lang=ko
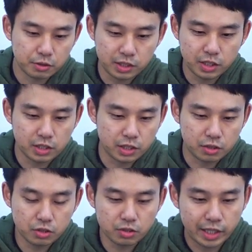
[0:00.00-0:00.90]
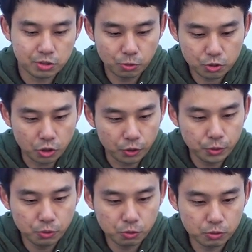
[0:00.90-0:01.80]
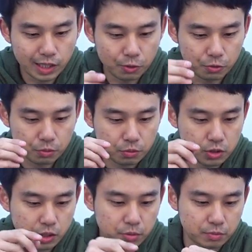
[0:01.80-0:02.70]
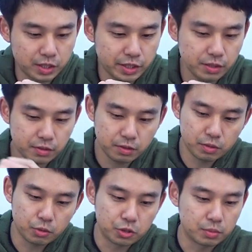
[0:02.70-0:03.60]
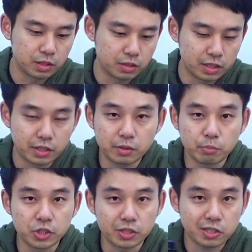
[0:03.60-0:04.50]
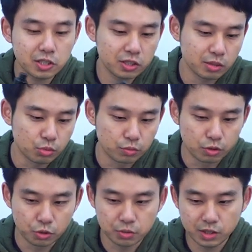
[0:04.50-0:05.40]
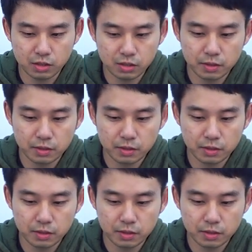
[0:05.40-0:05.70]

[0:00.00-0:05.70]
이게 이제 넥스록 전용으로 나온 제품인데요. 보시면은 이제 먼저 특징적인 부분을 보시면